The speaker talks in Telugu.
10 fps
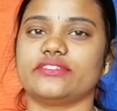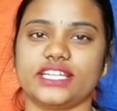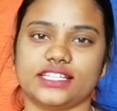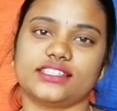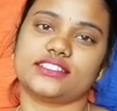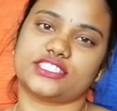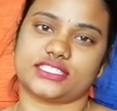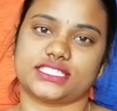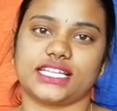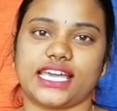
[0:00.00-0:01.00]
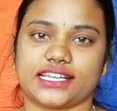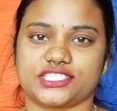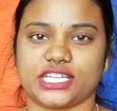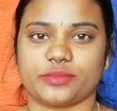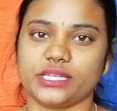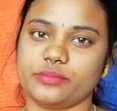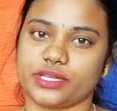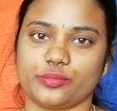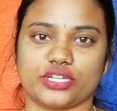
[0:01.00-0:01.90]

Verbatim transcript: వీళ్ళిద్దరు జడ్జిగా యాక్ట్ చేయమని బిగ్